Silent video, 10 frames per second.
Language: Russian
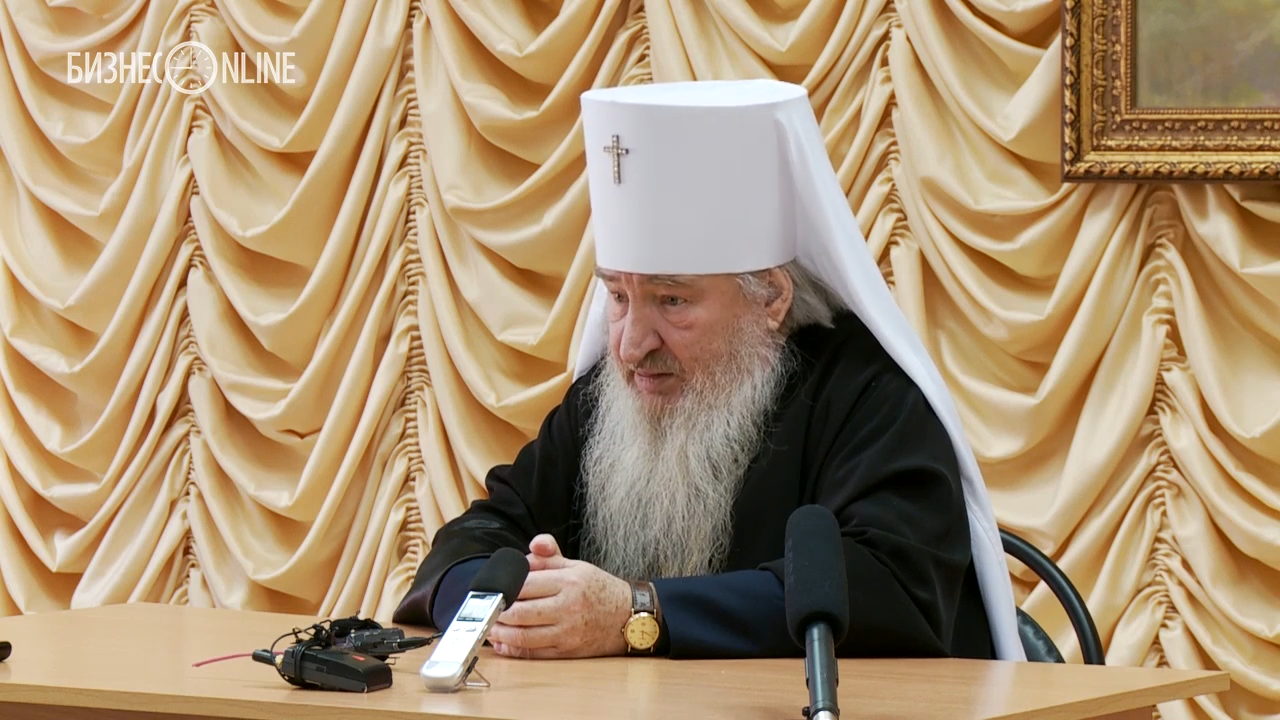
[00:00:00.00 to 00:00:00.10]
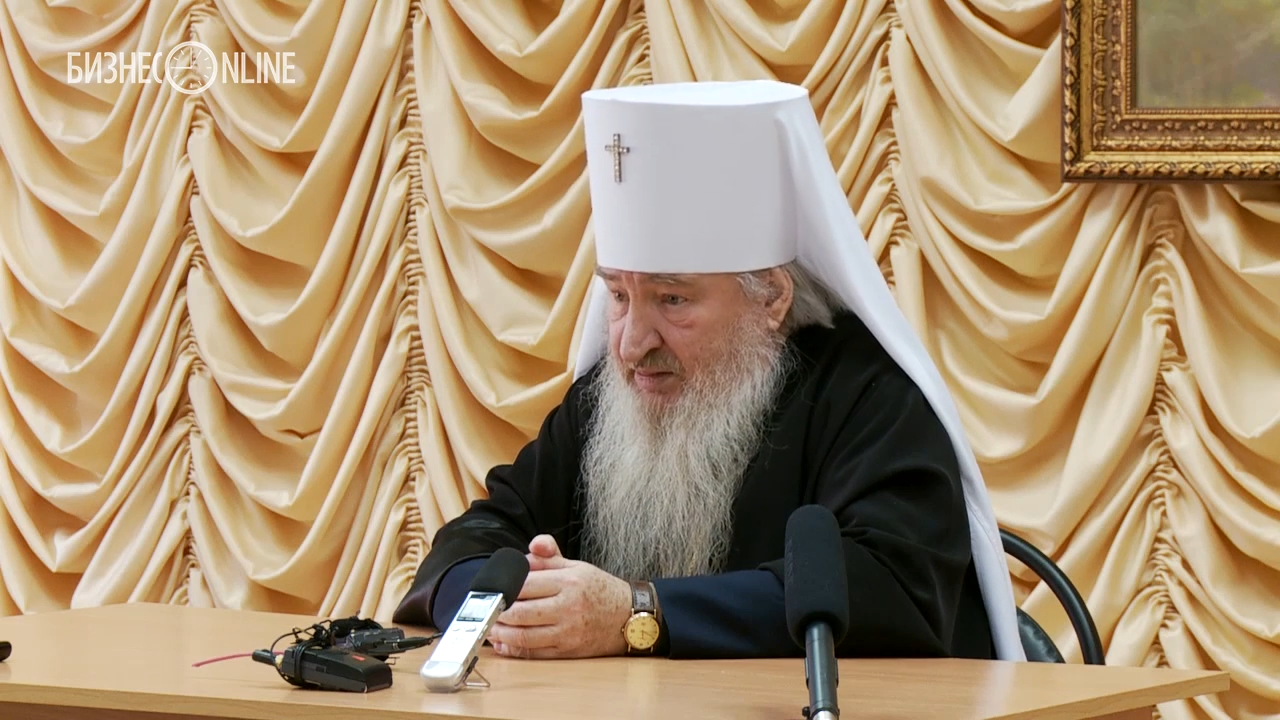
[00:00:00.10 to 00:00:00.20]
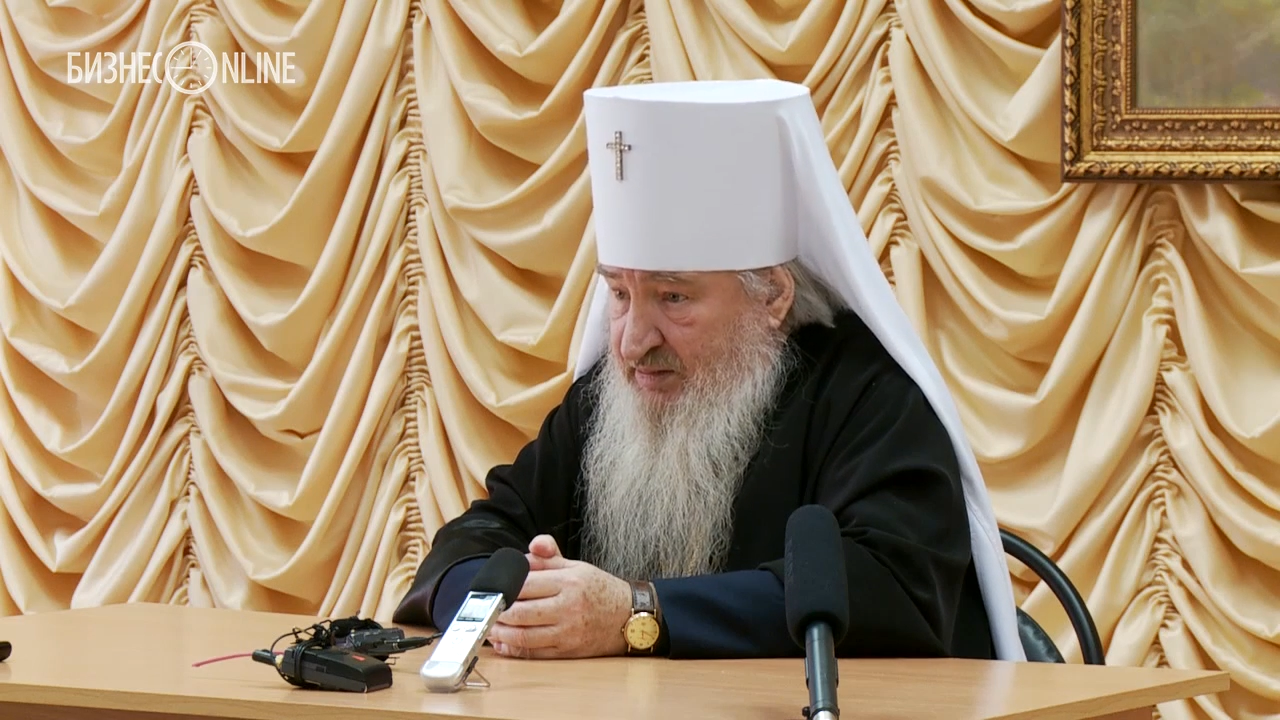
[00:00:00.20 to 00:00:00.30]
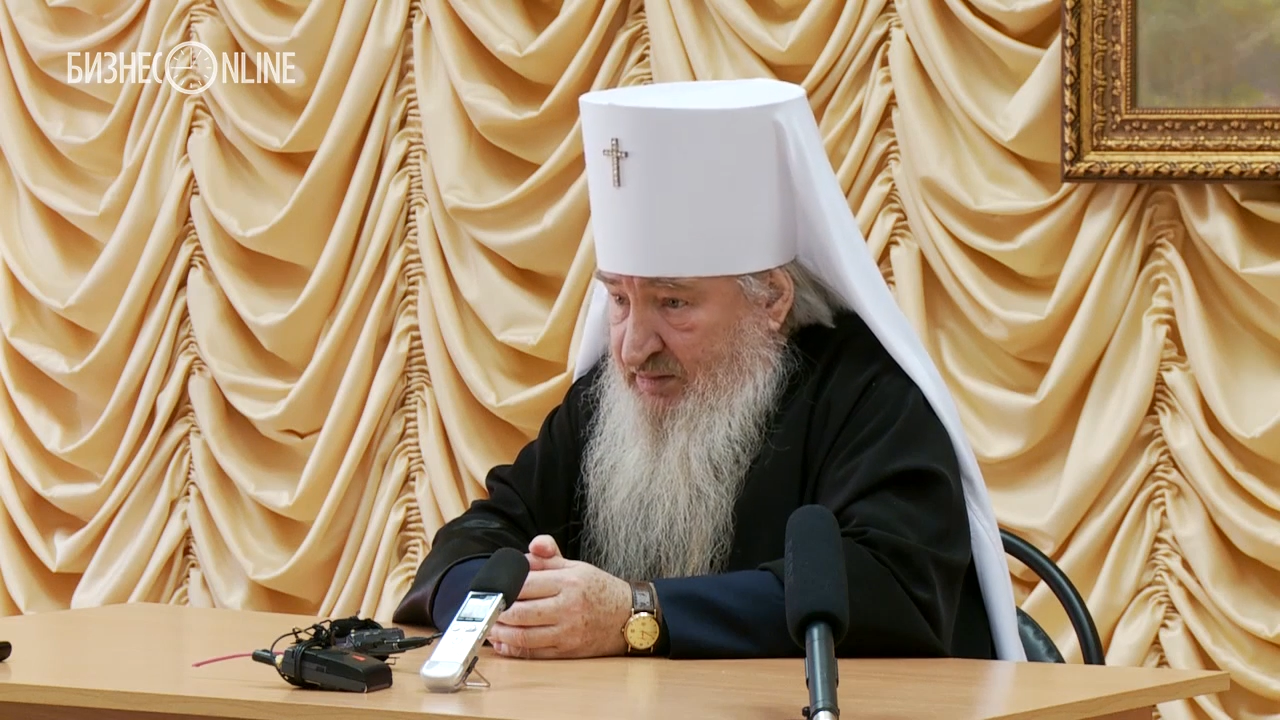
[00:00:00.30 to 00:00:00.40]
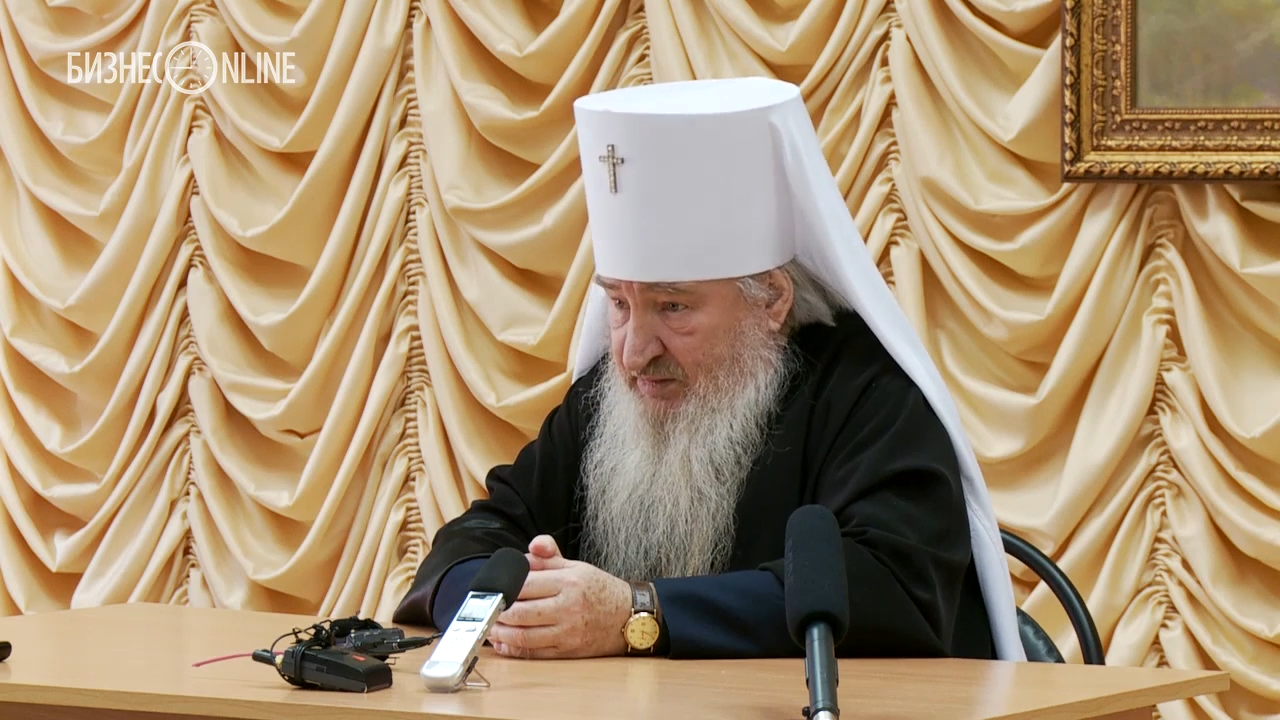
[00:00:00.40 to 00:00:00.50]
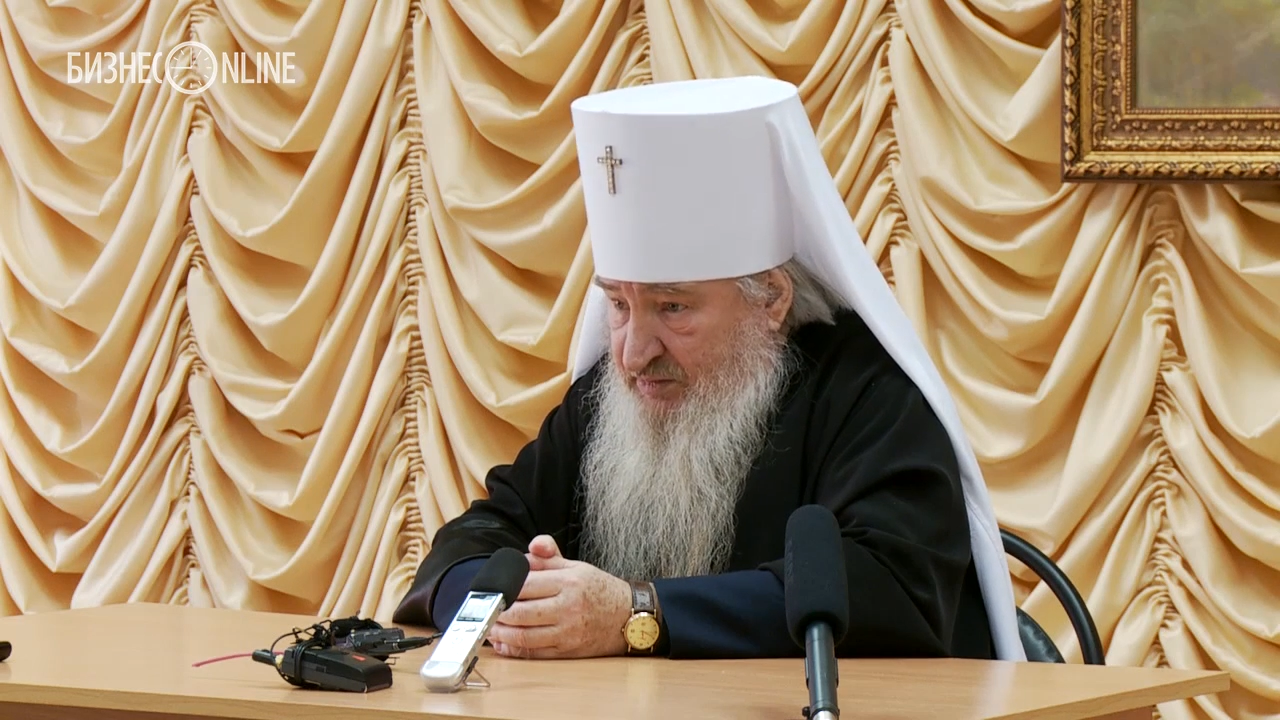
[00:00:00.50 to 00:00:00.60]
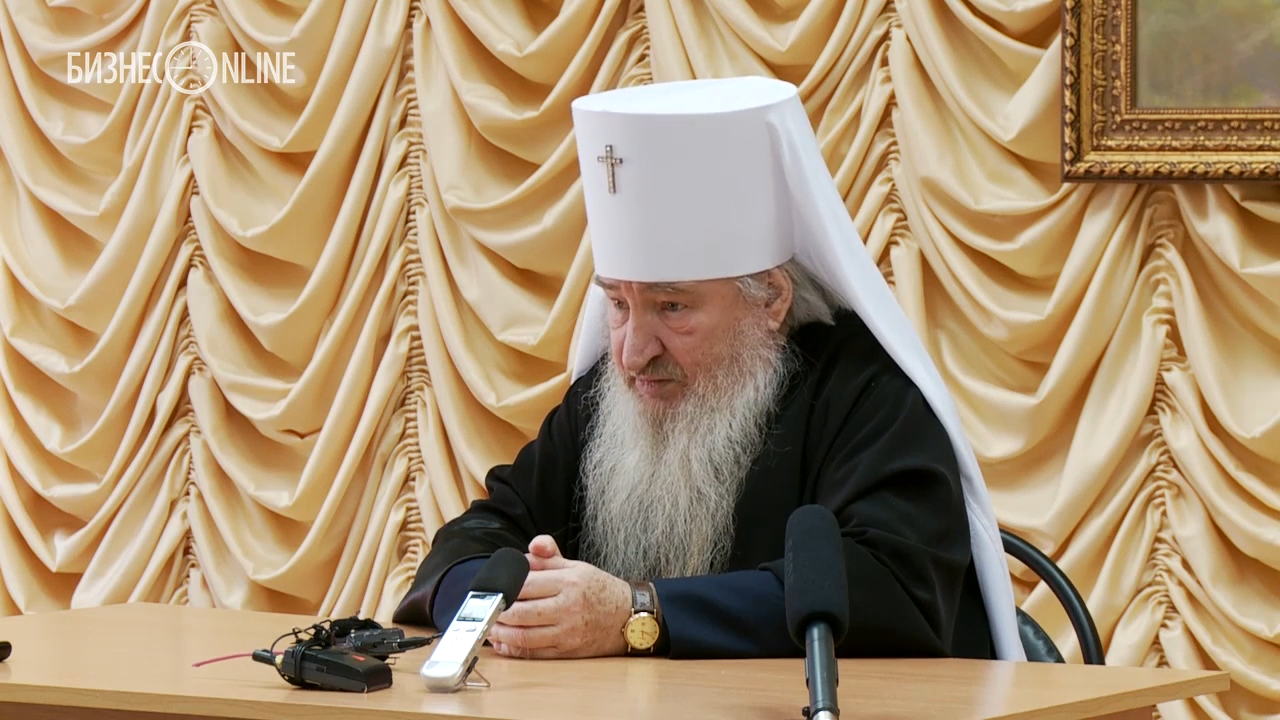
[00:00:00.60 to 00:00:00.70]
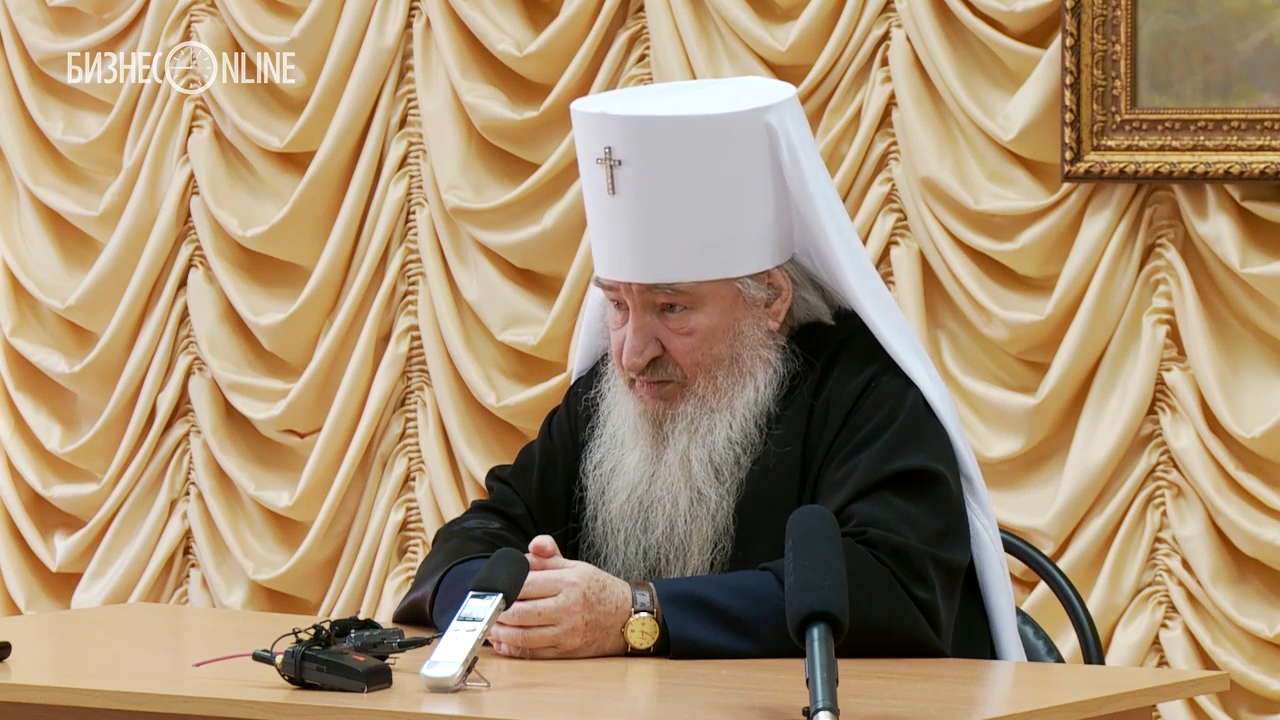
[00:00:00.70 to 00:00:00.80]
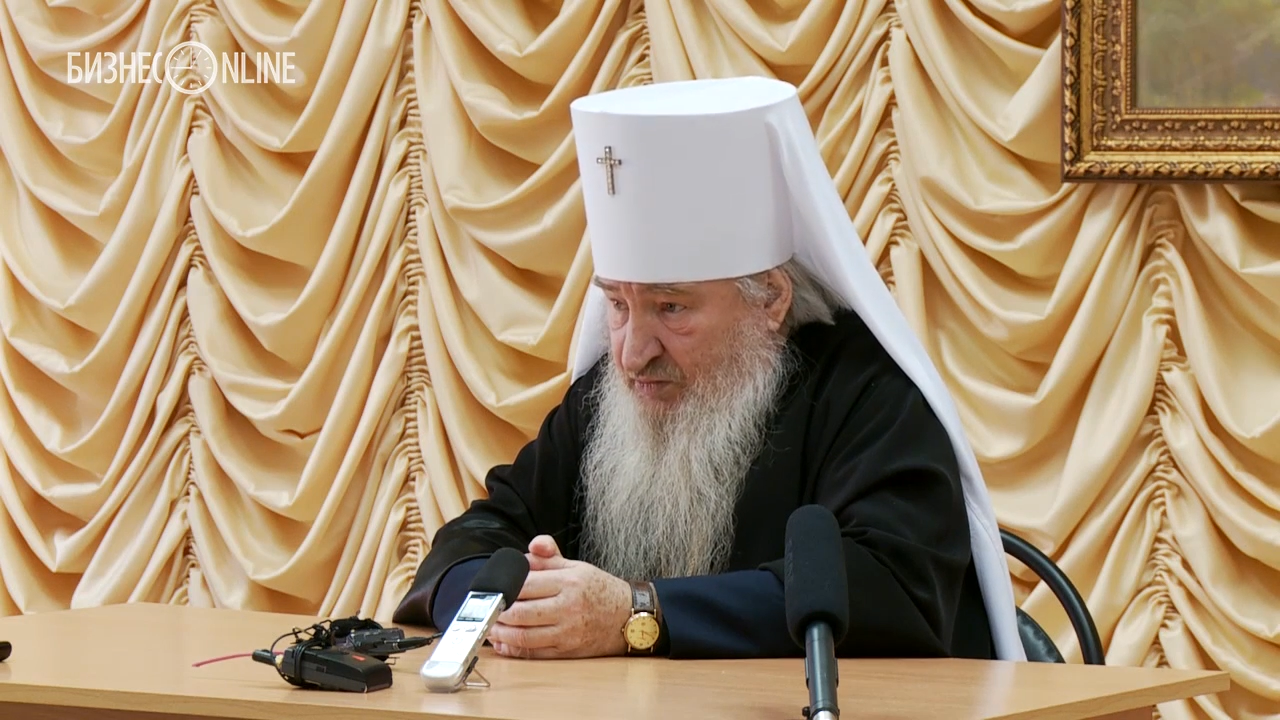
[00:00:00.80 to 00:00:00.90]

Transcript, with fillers: э,